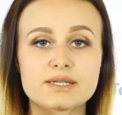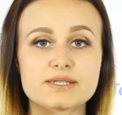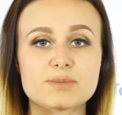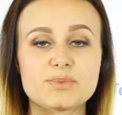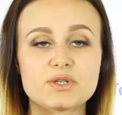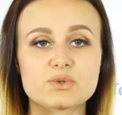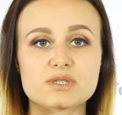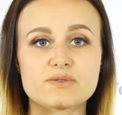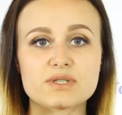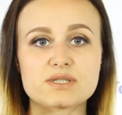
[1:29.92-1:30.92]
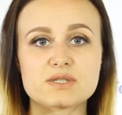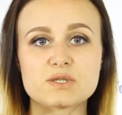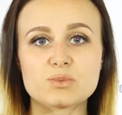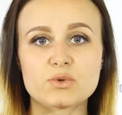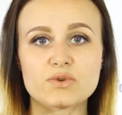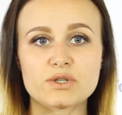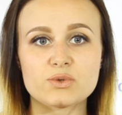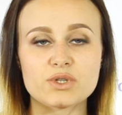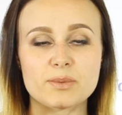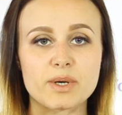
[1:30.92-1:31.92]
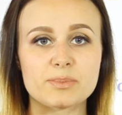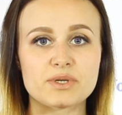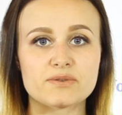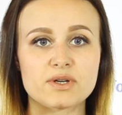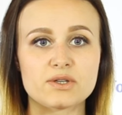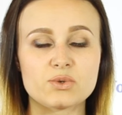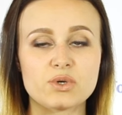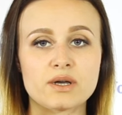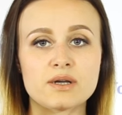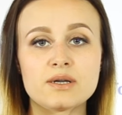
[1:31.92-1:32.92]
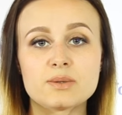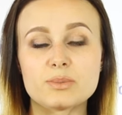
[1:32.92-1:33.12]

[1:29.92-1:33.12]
За период с 27 июня по 1 июля